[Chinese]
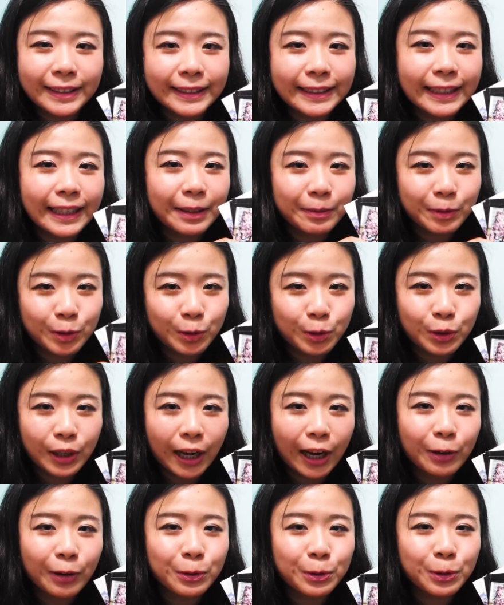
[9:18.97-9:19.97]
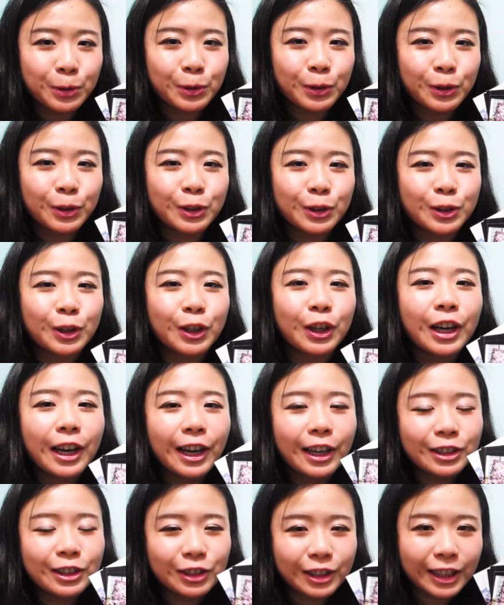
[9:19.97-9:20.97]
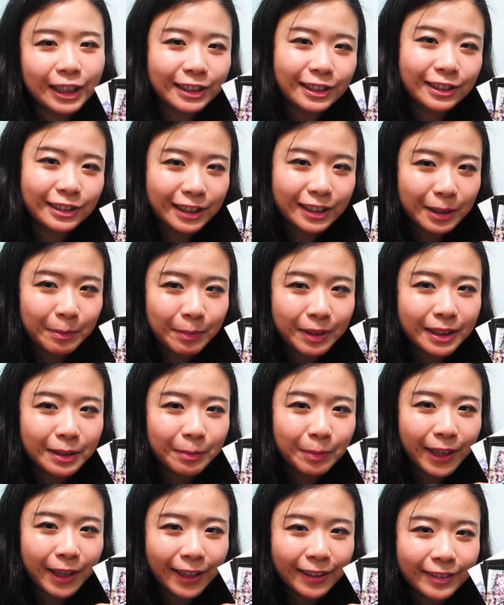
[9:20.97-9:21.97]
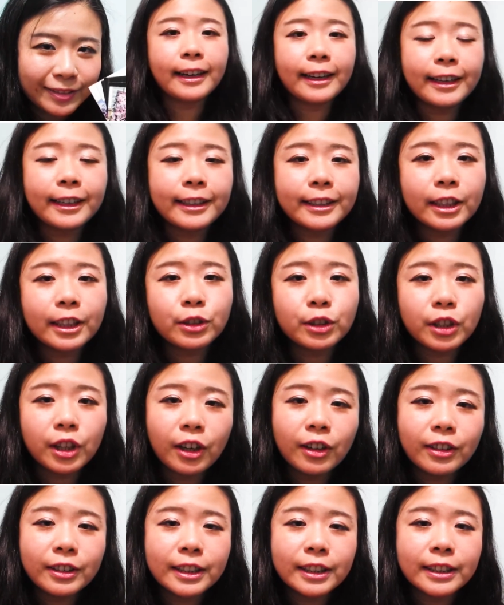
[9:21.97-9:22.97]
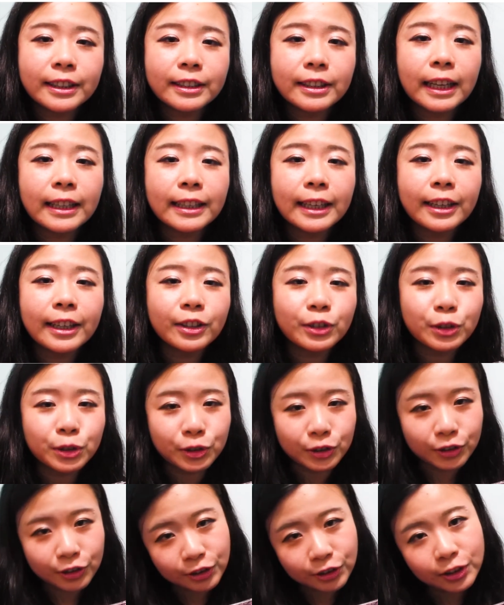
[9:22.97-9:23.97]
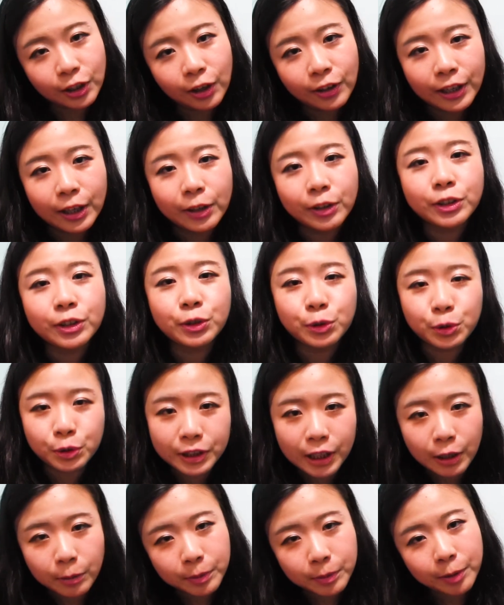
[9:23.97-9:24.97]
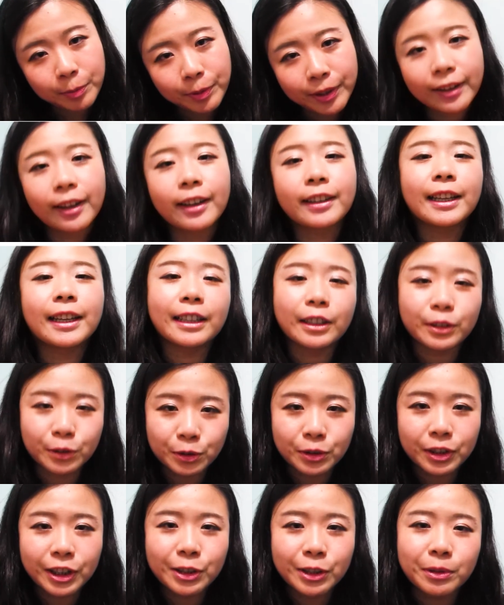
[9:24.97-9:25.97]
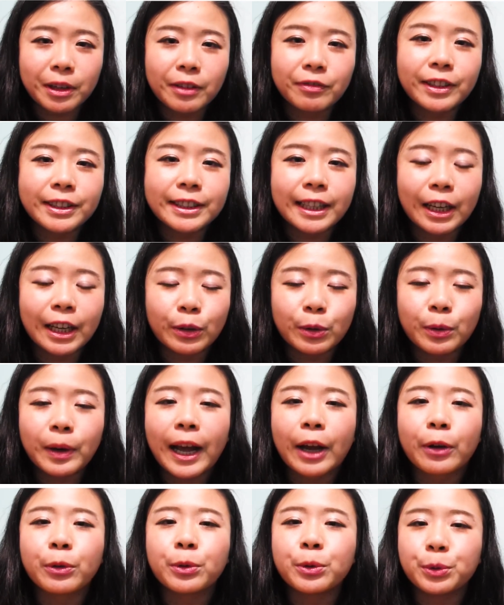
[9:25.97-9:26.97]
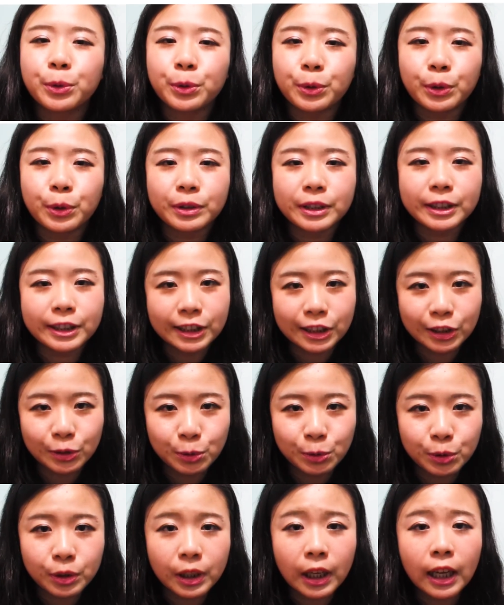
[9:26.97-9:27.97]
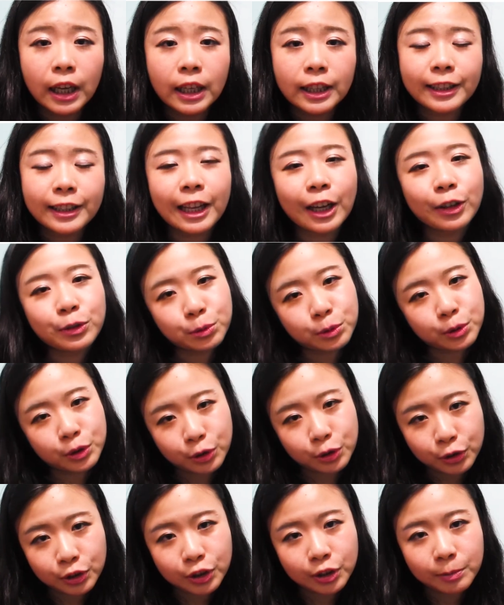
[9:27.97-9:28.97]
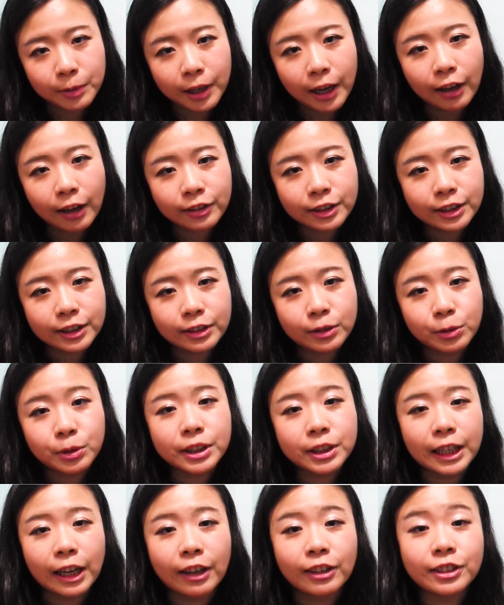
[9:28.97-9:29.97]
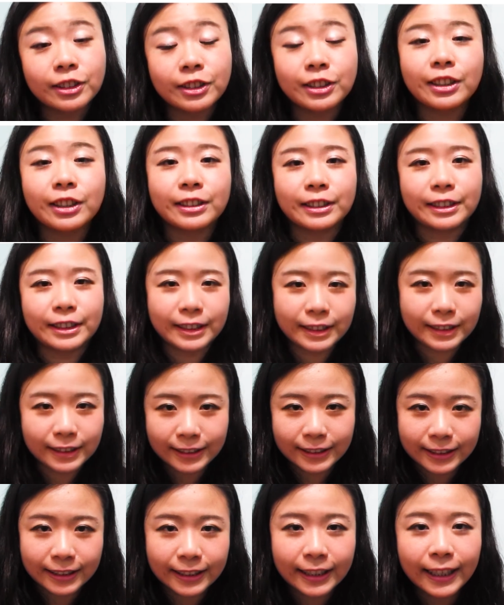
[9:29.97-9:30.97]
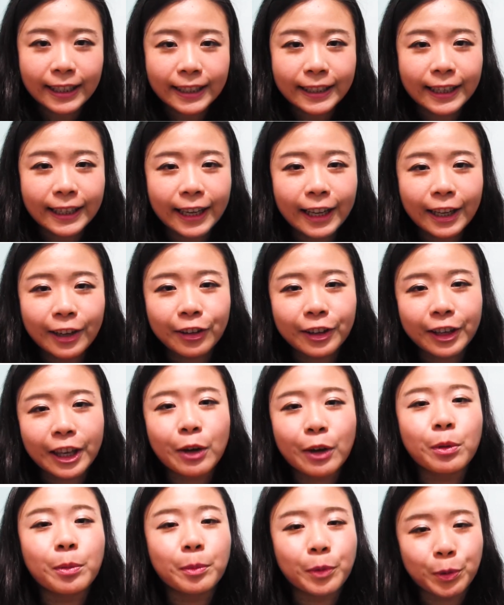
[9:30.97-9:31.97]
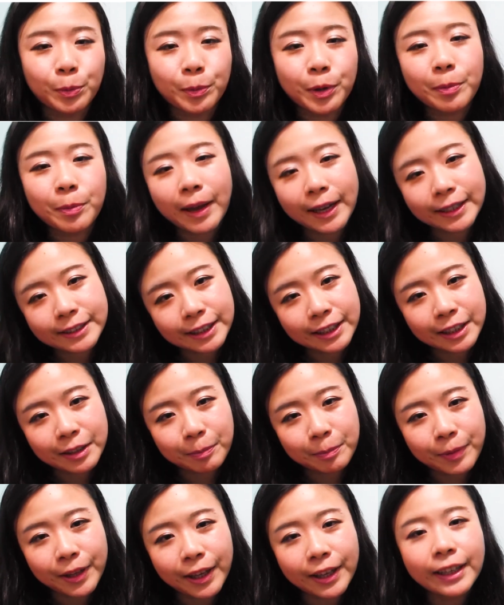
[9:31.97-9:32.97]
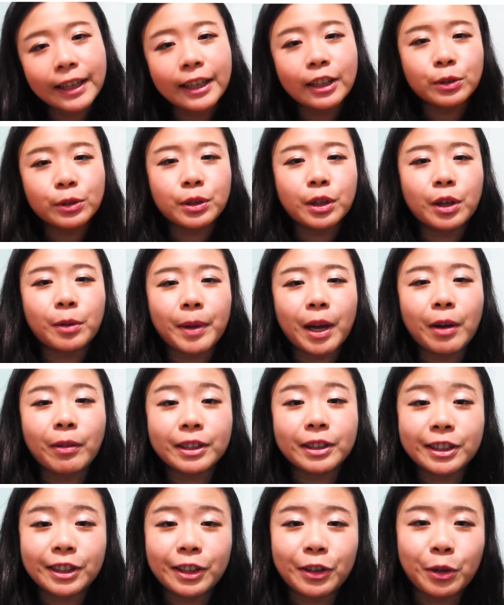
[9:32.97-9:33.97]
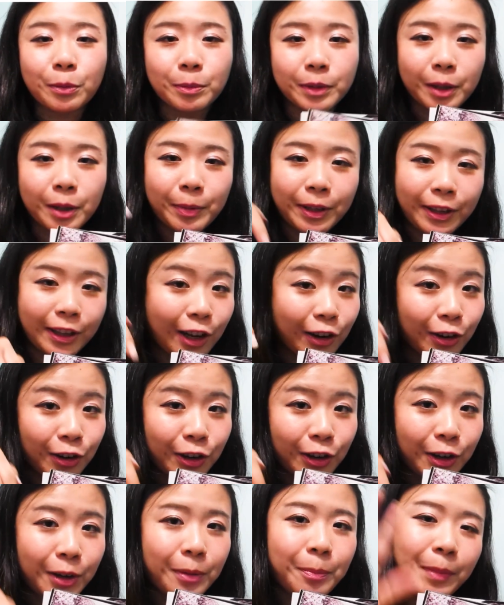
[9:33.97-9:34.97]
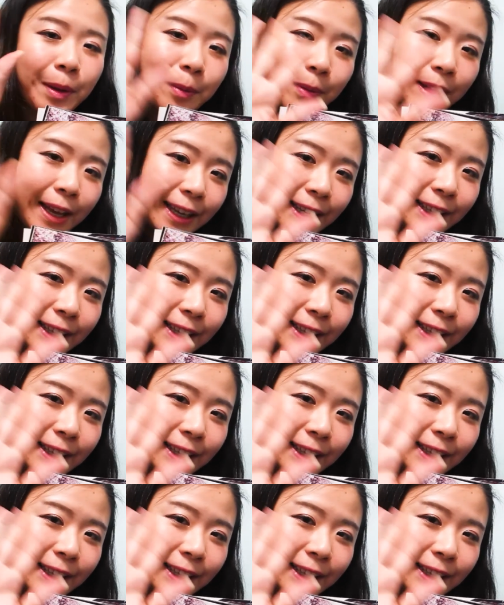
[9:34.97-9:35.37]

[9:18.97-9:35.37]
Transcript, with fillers: 那你们去韩国旅游的时候就可以使用这个明信片。那最后呢，娜娜跟炯炯之后也会继续在我们的频道娜娜炯炯一起玩，分享很多韩国旅游的资讯。那大家如果有什么好奇或想要知道的事情，也可以留言给我们，我们会拍成影片。最后不要忘记订阅我们的频道哦，拜拜。